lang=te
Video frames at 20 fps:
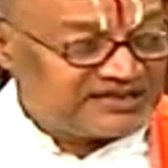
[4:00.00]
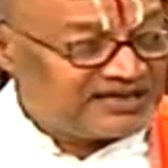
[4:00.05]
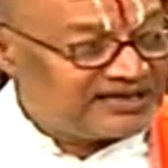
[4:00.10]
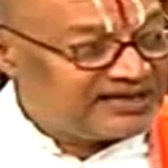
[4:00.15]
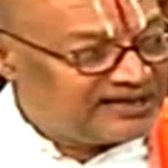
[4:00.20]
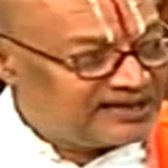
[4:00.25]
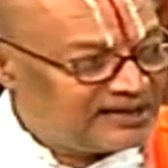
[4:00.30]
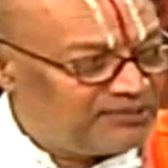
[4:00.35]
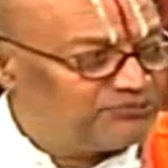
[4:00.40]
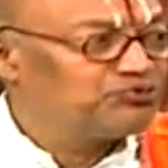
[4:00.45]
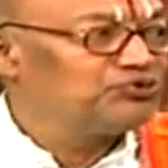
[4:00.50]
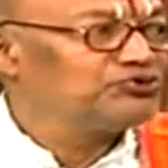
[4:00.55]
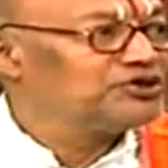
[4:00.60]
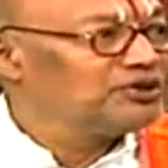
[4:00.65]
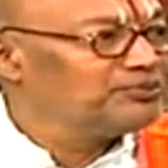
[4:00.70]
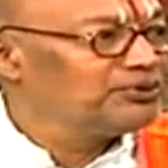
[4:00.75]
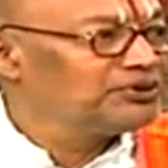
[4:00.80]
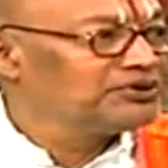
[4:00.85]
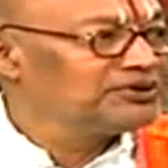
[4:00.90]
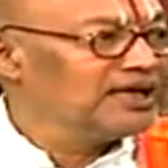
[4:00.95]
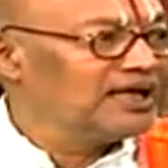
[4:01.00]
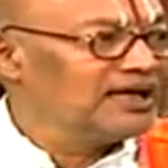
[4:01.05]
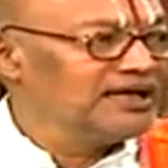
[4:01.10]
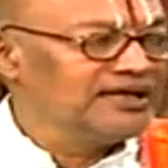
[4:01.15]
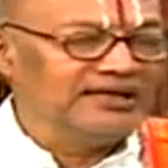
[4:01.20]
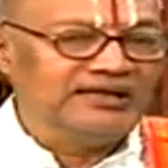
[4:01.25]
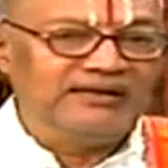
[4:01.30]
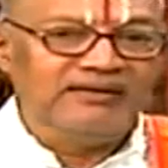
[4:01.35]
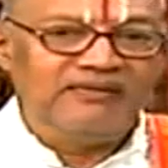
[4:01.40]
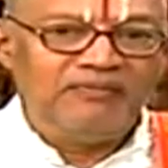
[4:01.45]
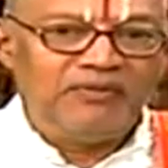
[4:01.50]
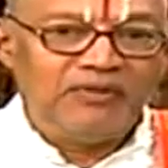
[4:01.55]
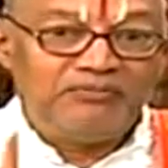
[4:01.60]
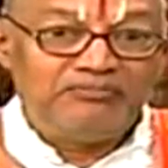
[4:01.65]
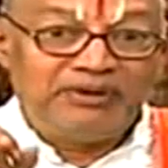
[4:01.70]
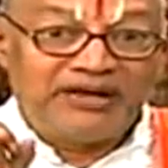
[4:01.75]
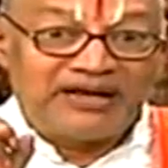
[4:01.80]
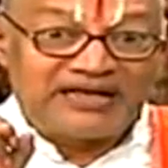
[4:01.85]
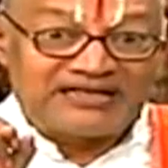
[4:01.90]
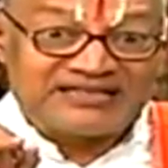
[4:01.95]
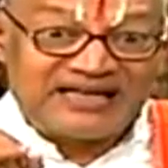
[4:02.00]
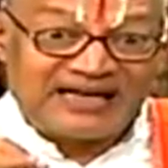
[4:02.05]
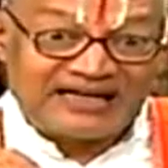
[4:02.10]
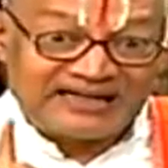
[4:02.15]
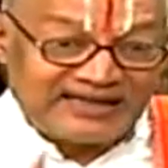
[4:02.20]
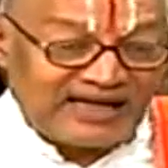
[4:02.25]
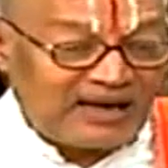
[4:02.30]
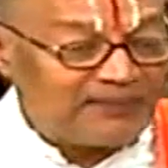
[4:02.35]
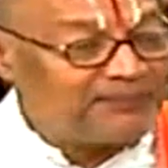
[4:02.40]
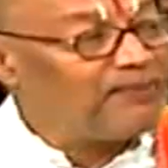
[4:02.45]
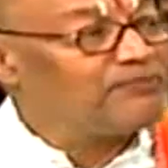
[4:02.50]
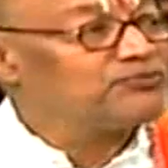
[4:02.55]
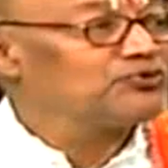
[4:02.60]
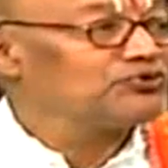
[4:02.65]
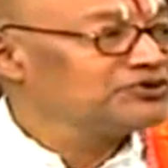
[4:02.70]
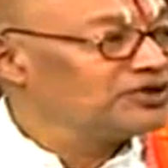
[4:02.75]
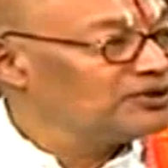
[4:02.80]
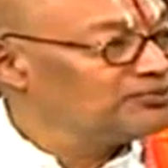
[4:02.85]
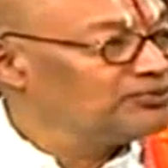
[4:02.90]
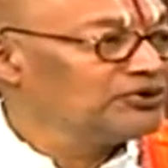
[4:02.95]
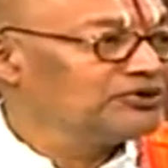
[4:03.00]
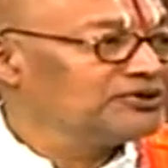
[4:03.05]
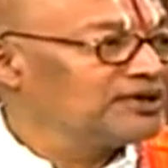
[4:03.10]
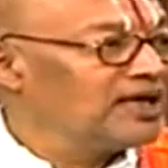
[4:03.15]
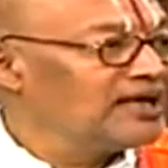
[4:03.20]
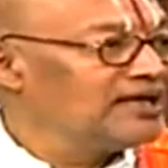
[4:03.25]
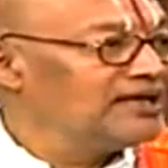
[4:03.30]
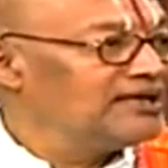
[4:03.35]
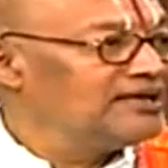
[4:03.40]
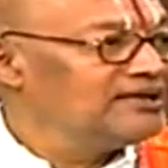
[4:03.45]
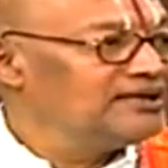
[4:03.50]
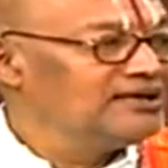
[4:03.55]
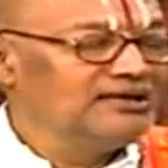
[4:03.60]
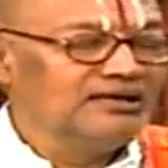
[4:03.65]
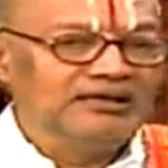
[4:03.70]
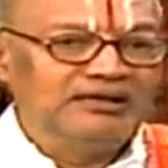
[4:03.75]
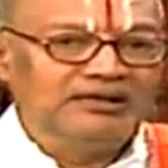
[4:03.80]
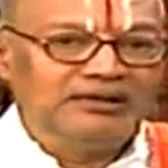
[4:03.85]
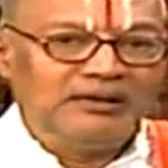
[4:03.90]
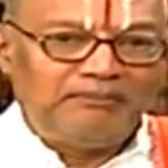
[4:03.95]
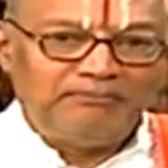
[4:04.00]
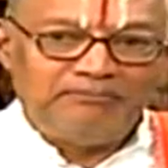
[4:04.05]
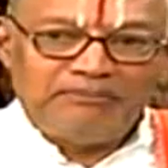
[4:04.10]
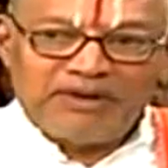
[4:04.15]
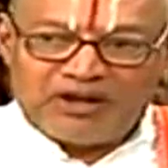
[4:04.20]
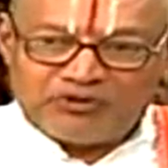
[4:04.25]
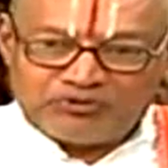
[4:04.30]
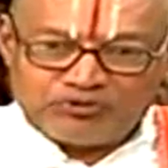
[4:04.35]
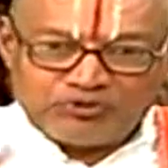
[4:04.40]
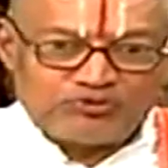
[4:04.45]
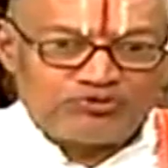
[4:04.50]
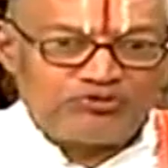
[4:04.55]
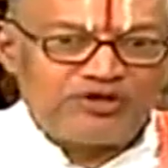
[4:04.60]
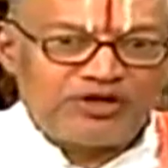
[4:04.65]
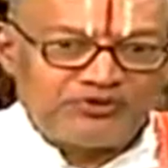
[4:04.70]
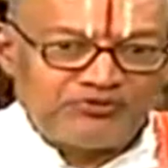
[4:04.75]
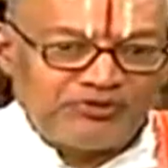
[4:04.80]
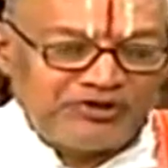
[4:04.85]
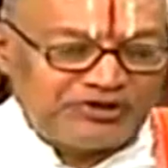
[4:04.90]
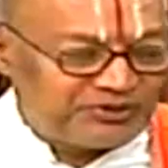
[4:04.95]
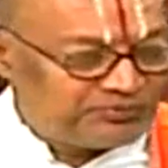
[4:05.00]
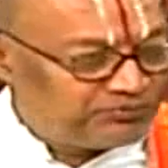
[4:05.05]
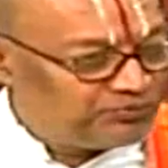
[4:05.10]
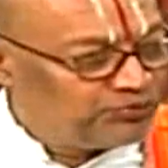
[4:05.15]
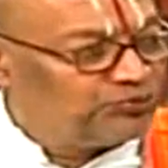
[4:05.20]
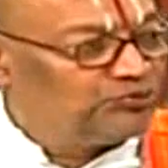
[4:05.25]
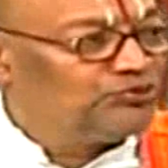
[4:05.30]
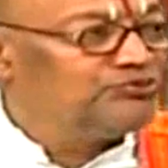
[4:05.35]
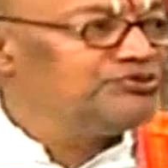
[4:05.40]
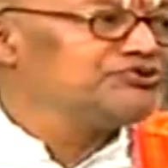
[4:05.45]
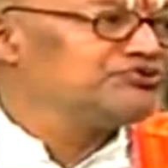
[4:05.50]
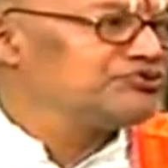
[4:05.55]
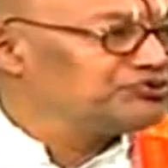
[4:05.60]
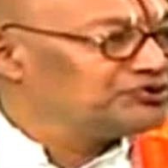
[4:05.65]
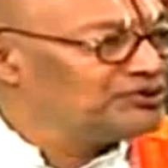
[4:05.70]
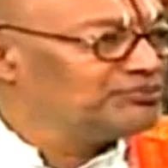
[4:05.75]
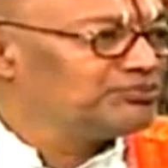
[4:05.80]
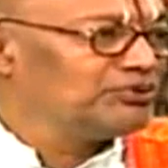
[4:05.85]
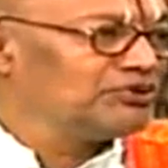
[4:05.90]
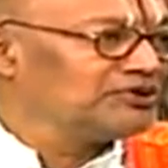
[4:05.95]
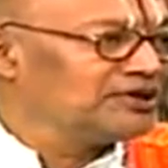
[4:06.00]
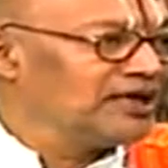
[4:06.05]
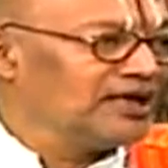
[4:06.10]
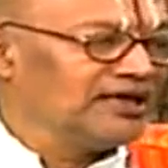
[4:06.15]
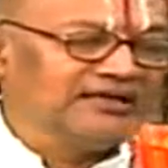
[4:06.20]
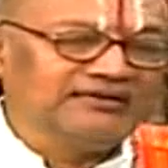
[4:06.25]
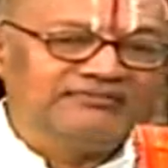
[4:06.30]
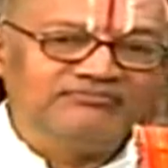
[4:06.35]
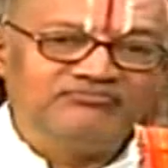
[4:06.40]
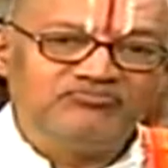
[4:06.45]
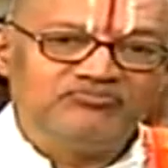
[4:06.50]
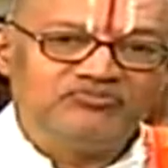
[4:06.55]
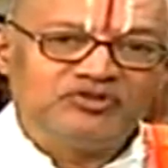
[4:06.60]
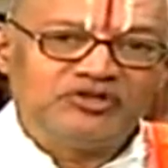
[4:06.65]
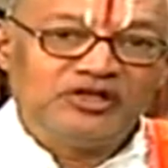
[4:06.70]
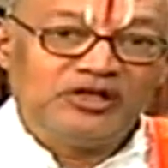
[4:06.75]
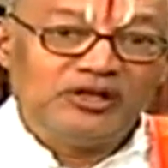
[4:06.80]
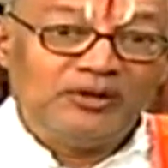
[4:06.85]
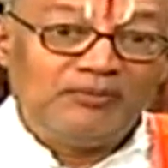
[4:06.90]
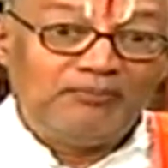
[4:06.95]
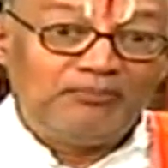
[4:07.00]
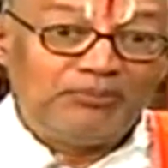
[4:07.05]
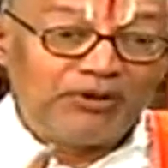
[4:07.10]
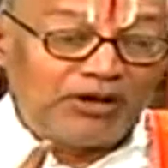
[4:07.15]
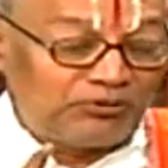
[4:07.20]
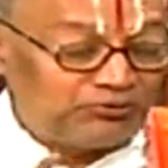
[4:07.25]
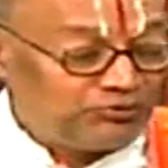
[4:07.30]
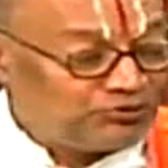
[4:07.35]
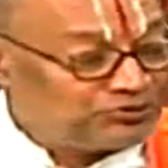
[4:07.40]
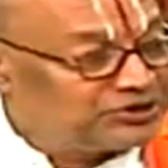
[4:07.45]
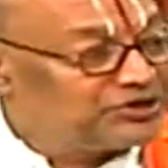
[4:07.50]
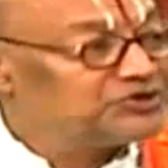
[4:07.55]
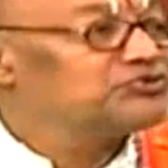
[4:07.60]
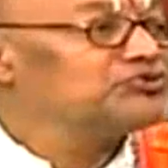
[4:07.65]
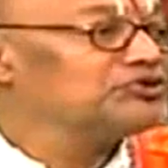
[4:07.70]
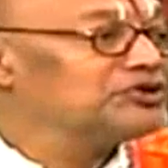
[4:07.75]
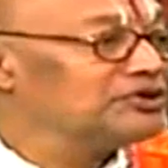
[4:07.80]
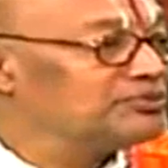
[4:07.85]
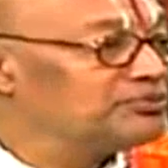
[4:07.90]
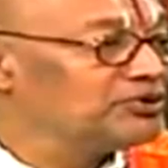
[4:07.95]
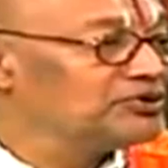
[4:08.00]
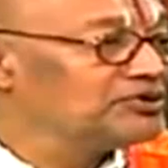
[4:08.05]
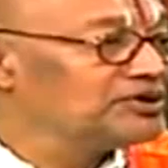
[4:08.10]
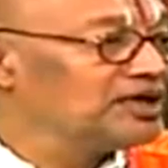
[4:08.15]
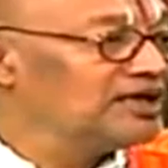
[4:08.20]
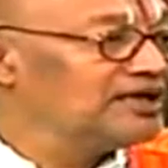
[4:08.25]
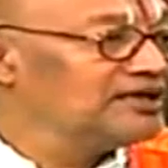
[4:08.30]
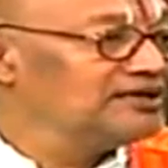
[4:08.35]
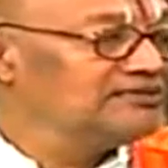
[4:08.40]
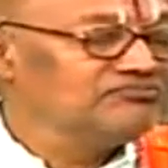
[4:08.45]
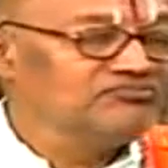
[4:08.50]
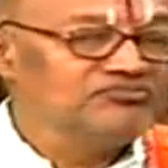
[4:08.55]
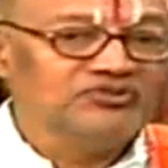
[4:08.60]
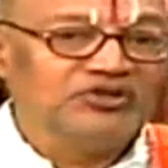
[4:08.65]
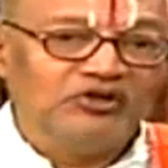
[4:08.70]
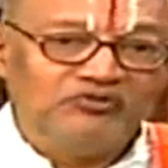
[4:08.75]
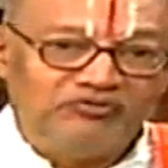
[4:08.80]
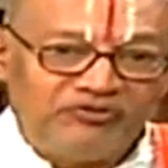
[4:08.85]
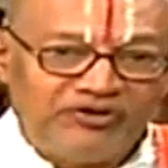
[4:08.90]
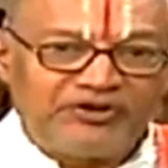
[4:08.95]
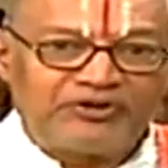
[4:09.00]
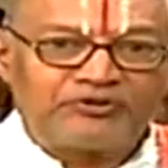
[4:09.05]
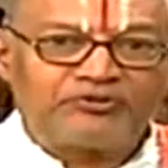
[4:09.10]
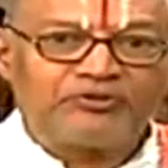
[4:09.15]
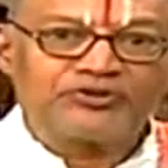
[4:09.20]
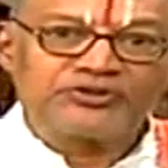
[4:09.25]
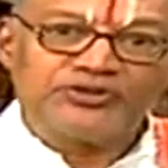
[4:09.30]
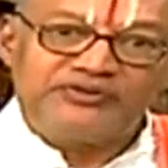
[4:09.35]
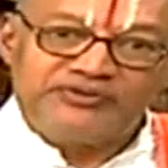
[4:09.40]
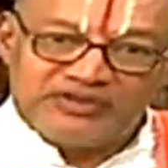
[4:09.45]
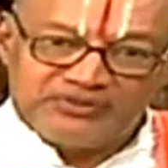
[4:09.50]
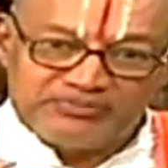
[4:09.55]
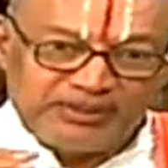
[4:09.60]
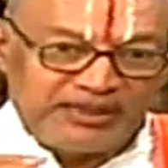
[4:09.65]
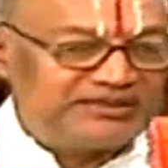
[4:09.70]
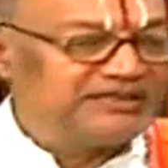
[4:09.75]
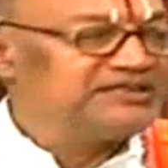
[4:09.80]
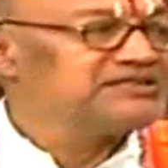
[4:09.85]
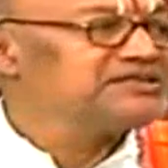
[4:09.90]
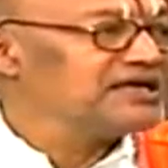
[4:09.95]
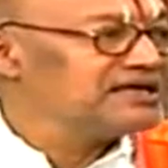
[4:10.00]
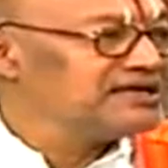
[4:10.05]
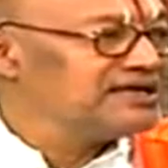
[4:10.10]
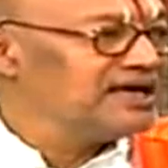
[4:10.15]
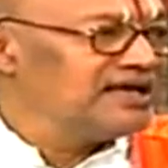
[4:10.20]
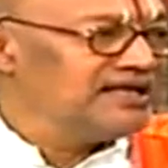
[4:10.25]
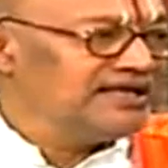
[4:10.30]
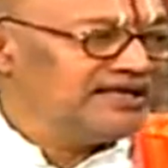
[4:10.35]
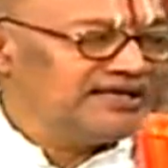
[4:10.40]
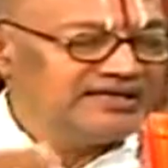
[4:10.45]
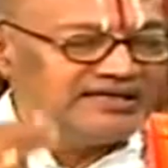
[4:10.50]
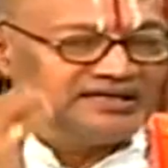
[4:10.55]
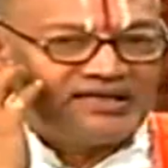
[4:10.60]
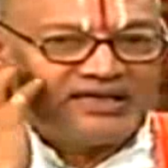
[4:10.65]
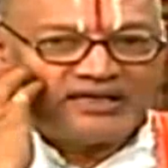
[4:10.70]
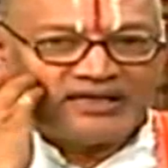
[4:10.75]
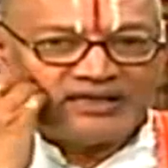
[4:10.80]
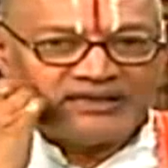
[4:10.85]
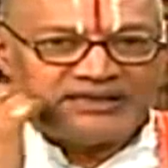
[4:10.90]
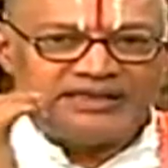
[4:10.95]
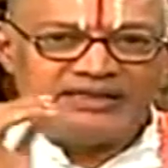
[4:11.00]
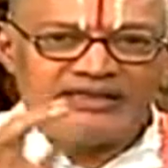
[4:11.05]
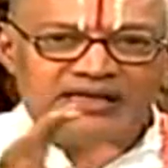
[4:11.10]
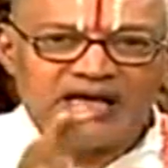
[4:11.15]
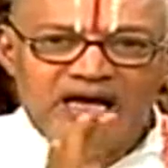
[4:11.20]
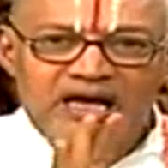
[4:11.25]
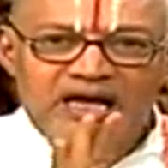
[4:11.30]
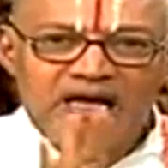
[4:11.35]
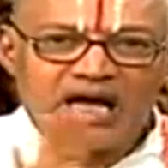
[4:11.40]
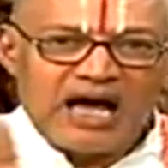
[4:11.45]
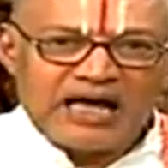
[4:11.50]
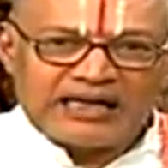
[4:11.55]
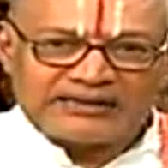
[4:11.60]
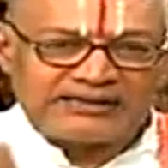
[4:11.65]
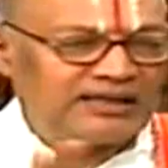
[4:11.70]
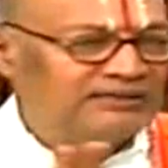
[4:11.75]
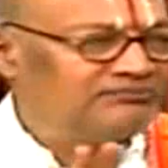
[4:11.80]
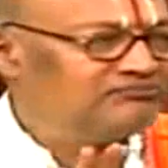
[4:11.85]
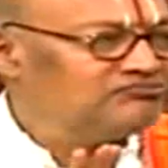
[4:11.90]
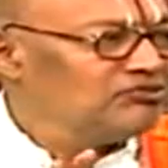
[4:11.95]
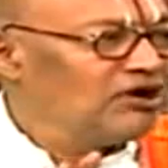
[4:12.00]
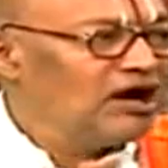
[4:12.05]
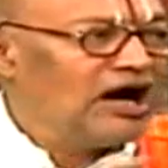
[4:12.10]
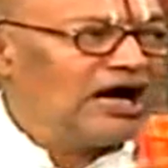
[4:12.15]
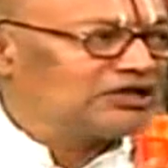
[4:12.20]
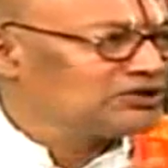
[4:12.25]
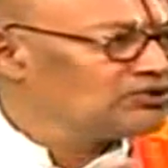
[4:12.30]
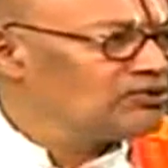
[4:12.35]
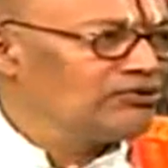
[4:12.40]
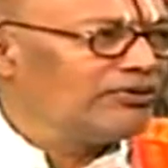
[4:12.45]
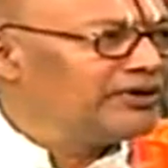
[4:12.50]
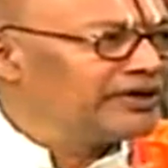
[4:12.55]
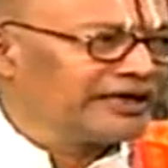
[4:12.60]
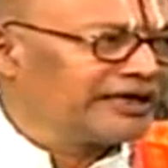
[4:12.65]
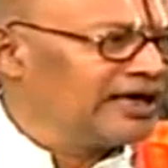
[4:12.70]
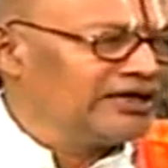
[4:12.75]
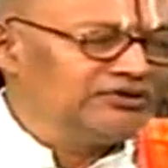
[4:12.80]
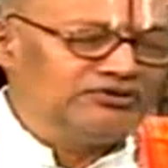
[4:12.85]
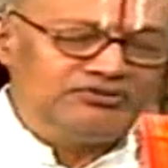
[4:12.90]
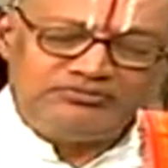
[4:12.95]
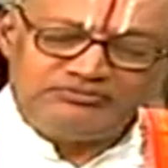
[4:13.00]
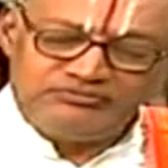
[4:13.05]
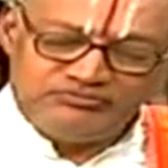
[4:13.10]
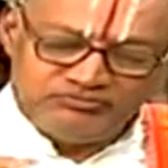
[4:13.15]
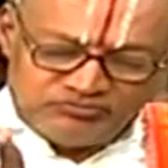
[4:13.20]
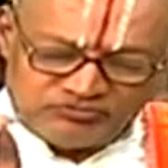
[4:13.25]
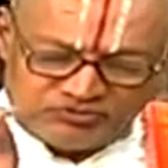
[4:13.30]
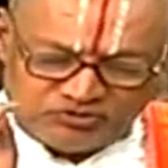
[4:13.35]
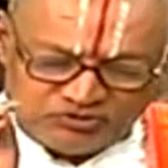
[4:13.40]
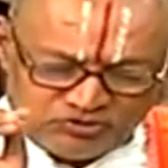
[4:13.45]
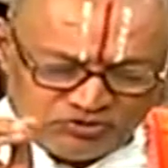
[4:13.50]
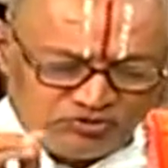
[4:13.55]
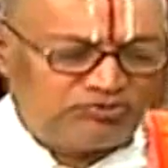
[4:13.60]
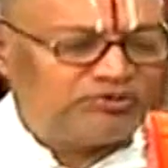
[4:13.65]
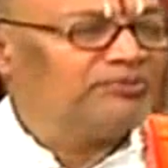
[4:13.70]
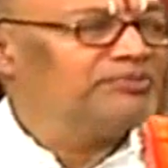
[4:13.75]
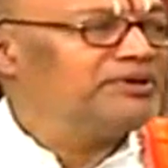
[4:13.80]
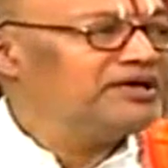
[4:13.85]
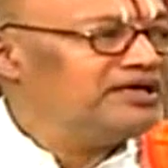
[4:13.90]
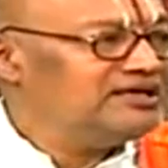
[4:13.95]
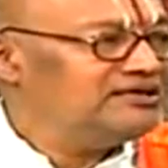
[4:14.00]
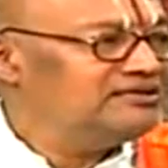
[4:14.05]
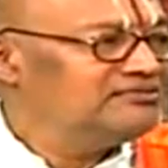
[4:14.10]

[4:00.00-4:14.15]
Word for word: శరీరం శుద్ధి పొందాలి మన సంకల్పం శుద్ధి పొందాలి మన చుట్టూన్నటువంటి భూమి శుద్ధి పొందాలి ప్రకృతి శుద్ధి పొందాలి వీటి కోసం ఈ పది చేయాలి ఇది అర్థం అశుభం అని కాదు శుభమే